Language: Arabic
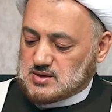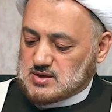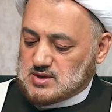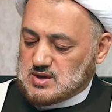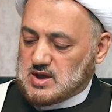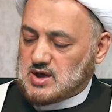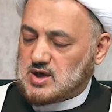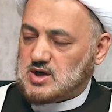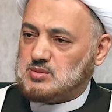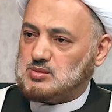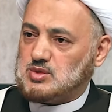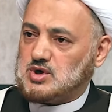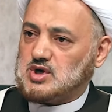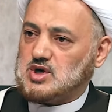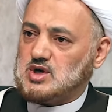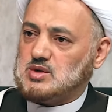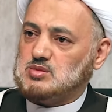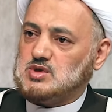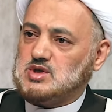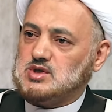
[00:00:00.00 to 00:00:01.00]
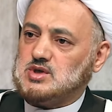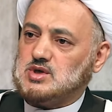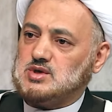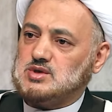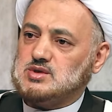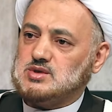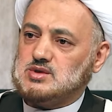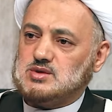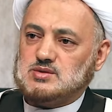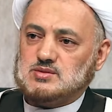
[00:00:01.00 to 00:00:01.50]
لها مقام
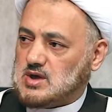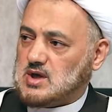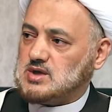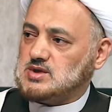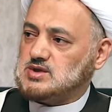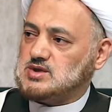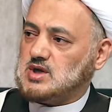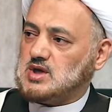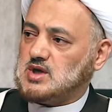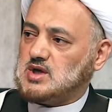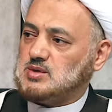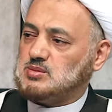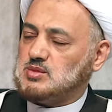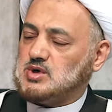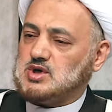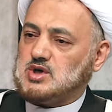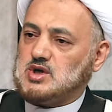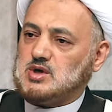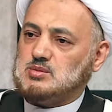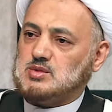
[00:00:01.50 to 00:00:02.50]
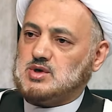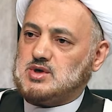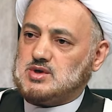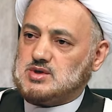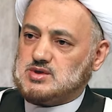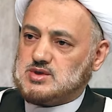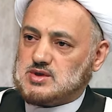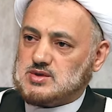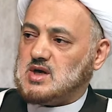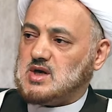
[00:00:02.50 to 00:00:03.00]
اليقين عندها مقام
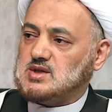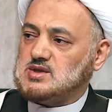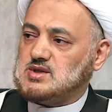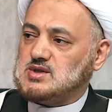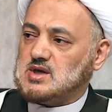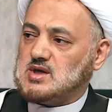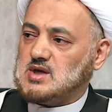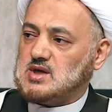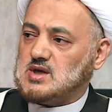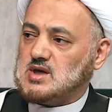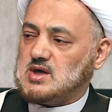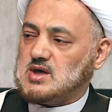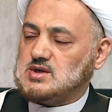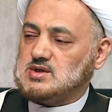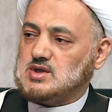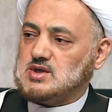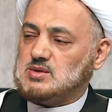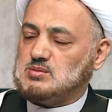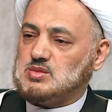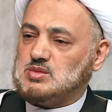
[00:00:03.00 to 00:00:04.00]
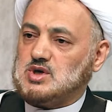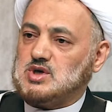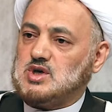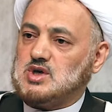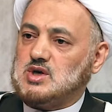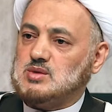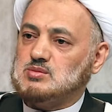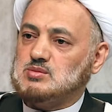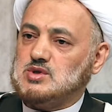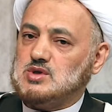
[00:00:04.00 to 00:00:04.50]
الرضا عندها أيضا
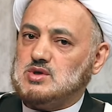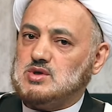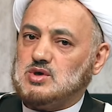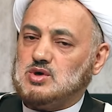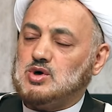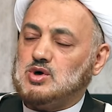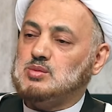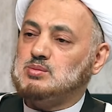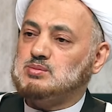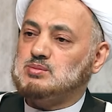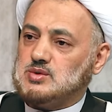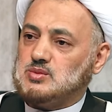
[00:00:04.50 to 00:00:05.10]
مقام الحب